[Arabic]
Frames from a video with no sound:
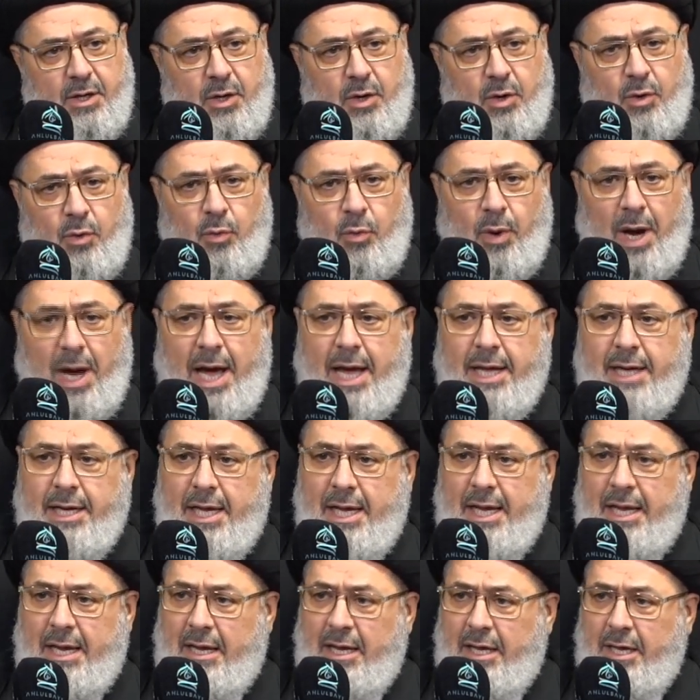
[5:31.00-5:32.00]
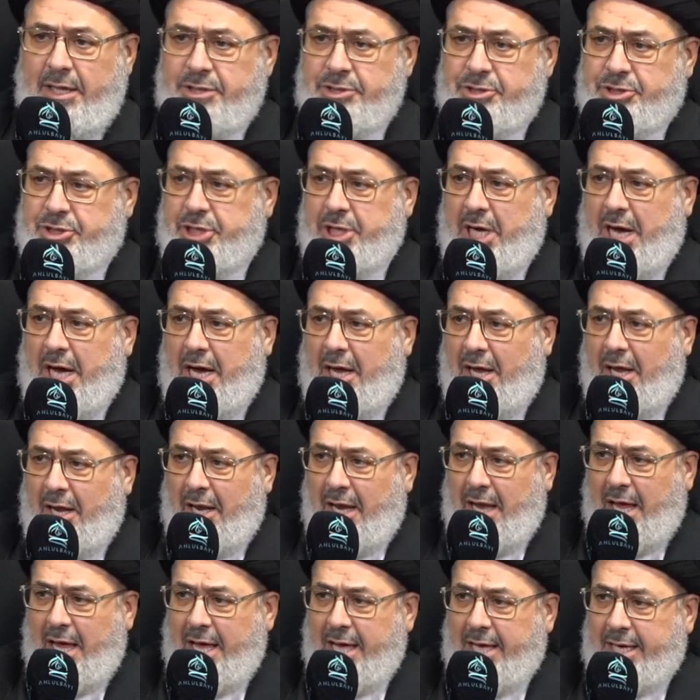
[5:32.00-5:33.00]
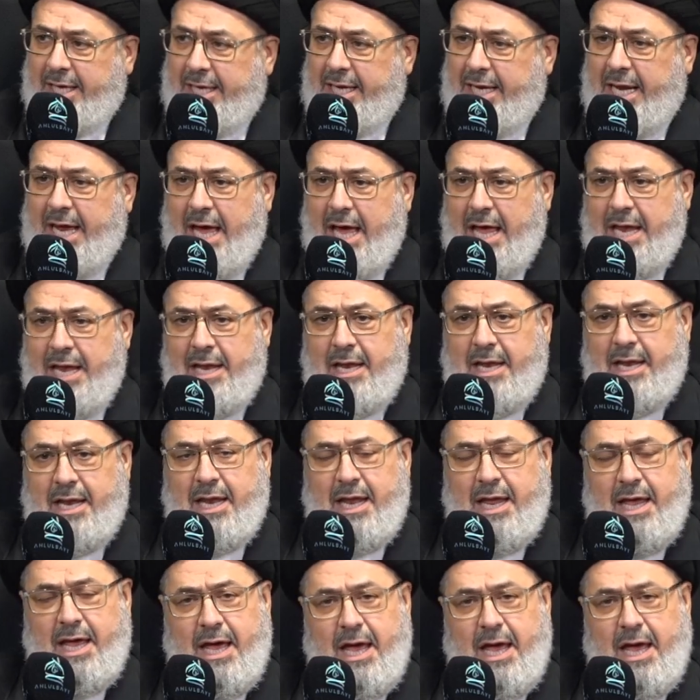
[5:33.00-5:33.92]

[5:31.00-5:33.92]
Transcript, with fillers: وأنا إن شاء الله خلال